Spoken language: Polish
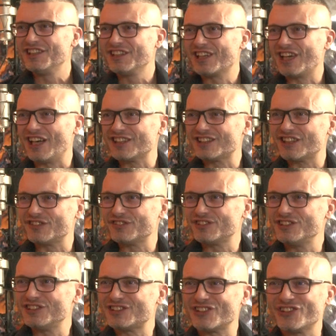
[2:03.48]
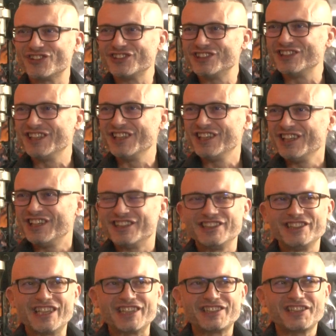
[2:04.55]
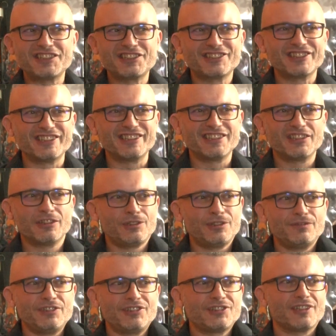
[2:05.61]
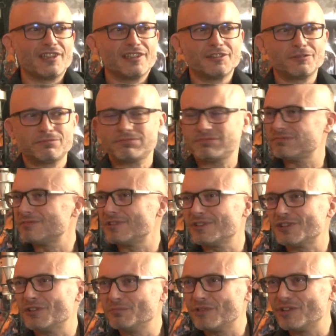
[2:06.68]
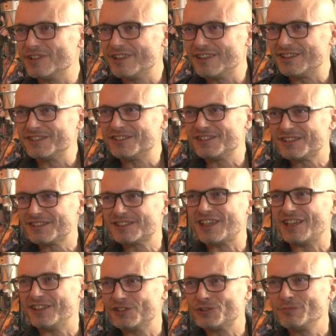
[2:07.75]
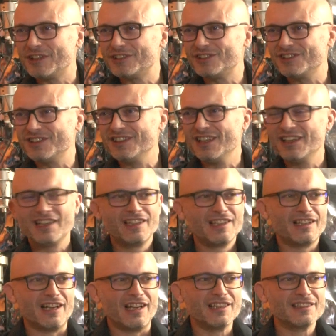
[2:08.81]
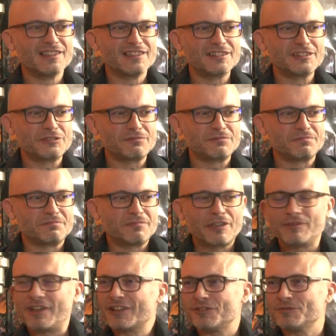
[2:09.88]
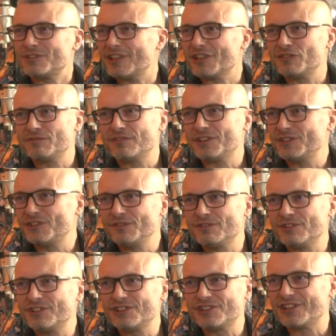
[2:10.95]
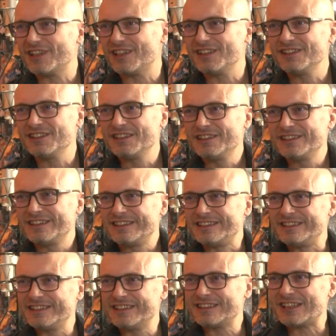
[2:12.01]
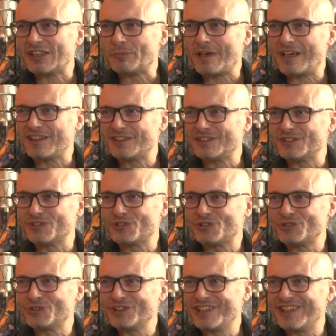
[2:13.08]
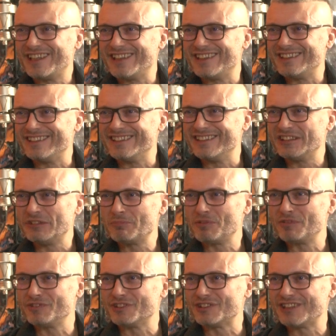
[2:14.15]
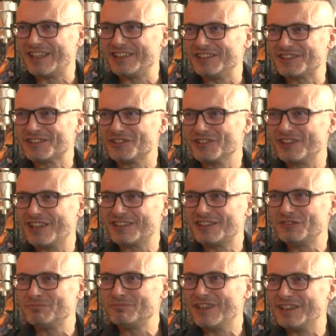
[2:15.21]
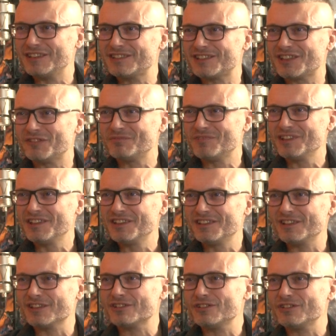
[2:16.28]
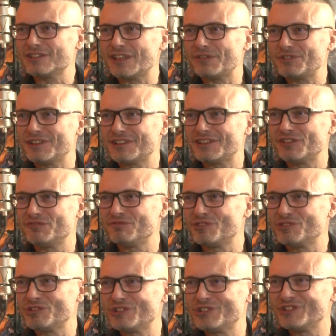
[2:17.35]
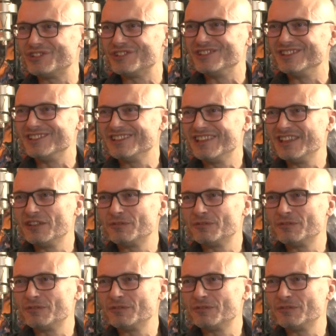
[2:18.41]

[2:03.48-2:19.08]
karta w historii i ja też oczywiście to są moje stare śmieci, mhm. ale mam jakąś taką właściwość, że nie za bardzo czuję e, powiązanie z konkretnym miejscem, tylko no zawsze jestem w ruchu i... Tak.